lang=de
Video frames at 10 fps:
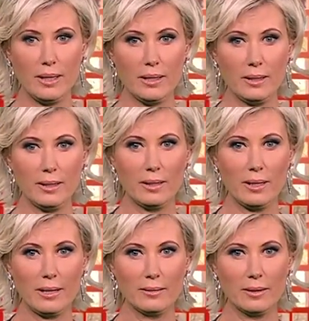Wir haben
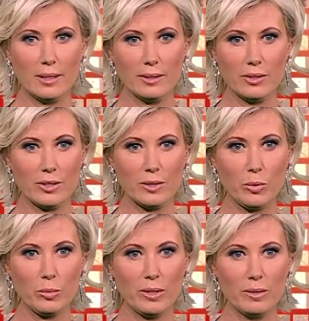leider ein
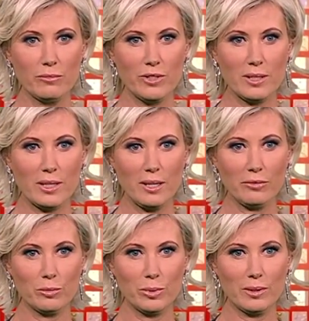technisches Problem. Wir sind
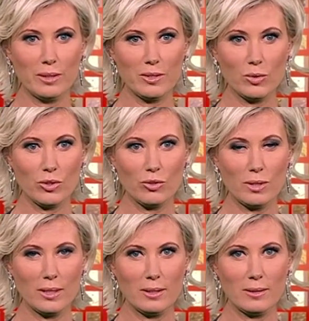live und bitten das zu
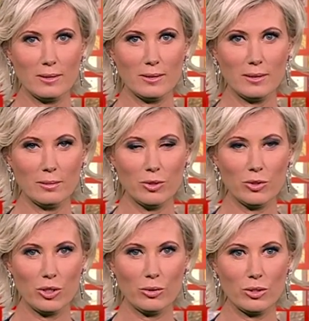entschuldigen.
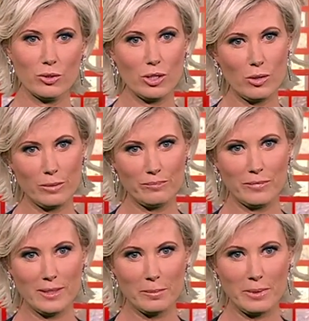Liebe Zuschauerinnen und
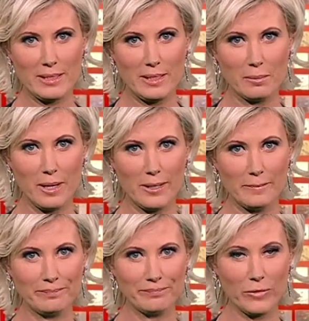Zuschauer, das passiert
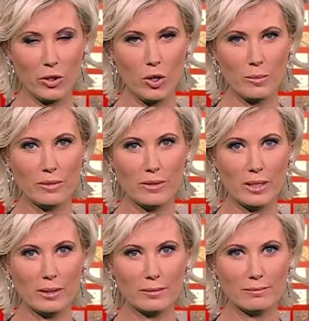mal.
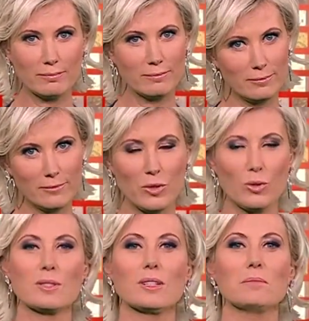Kommen wir
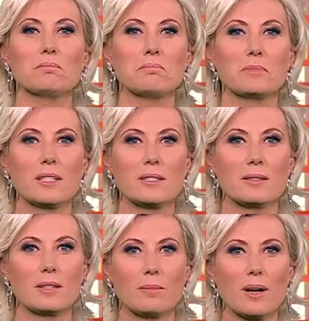zu unserem
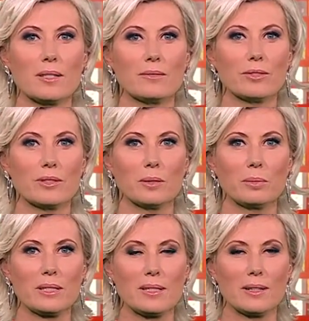nächsten Thema. Es wird
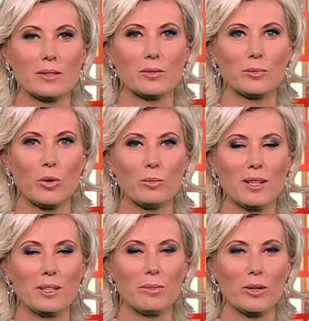äh, brisant,
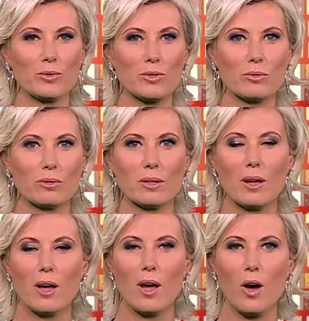prominent bei uns
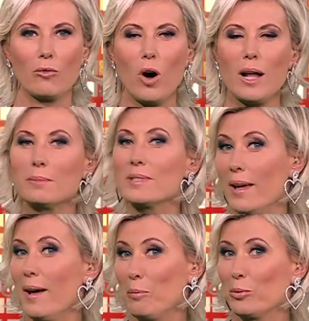und vor
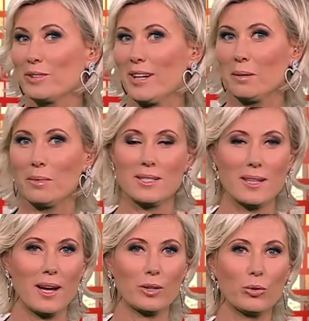allem sehr bunt, kann
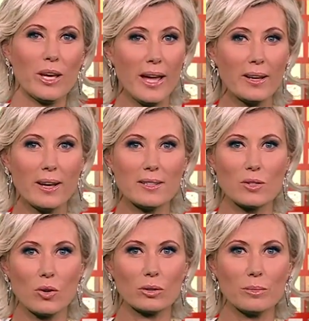man sagen.
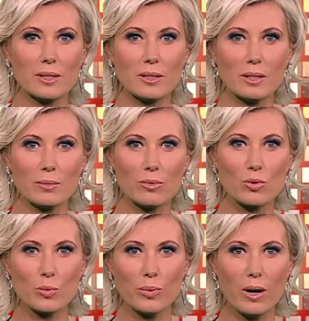Rihanna sorgt mit
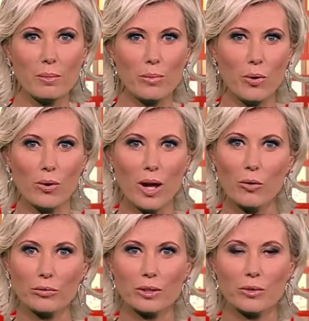ihrem Super
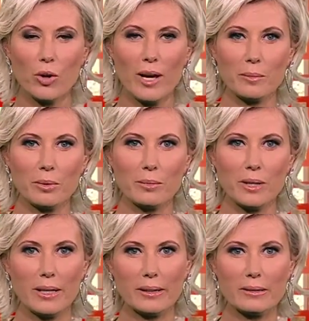Bowl-Auftritt für eine
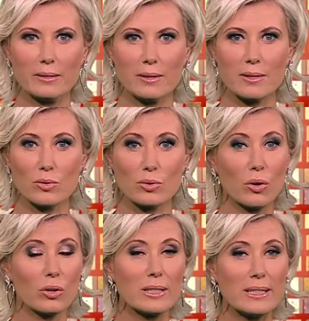Premiere, die es
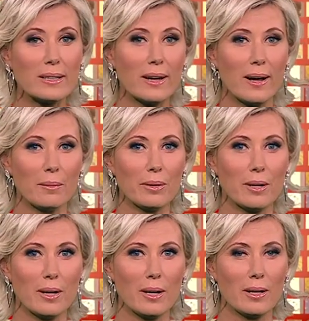so noch nie gab.
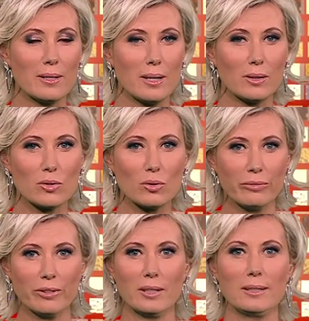Ich sage nur
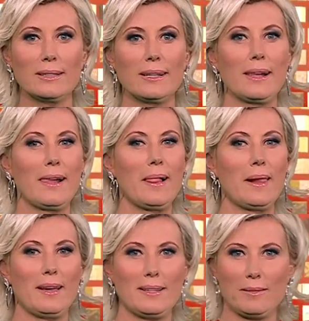so viel.
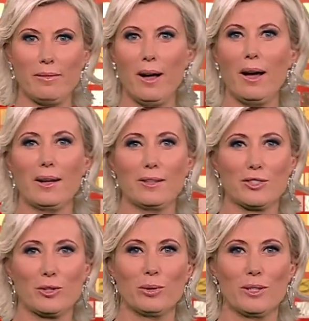Es war
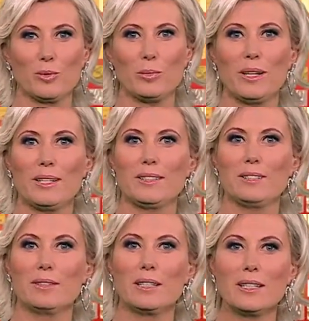eine Show der
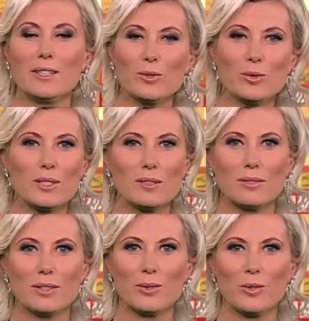Superlative,
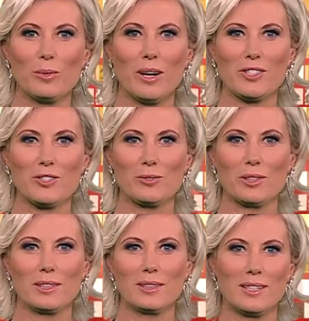inklusive
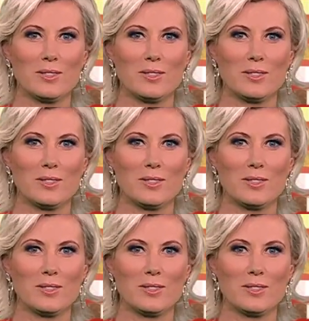Überraschung.